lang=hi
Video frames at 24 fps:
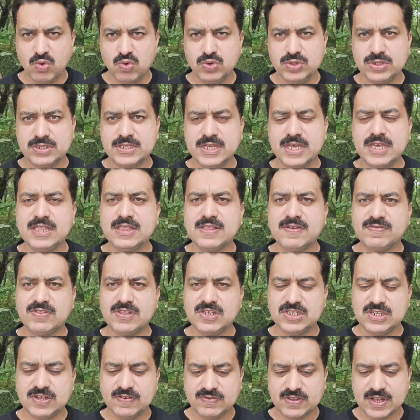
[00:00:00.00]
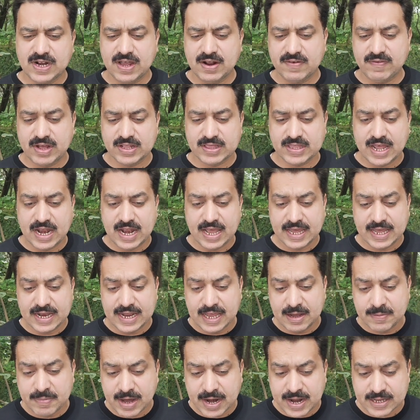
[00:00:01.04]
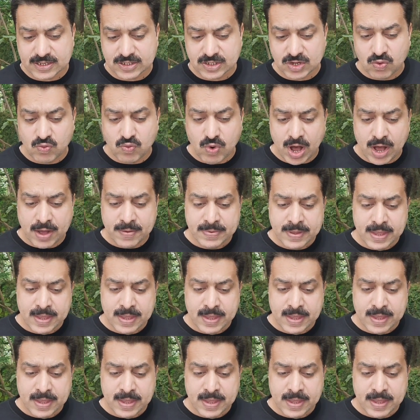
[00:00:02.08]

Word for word: खुद से ही तफ्तीशी अफसर करवाता है लेकिन एक बार ऐसे हुआ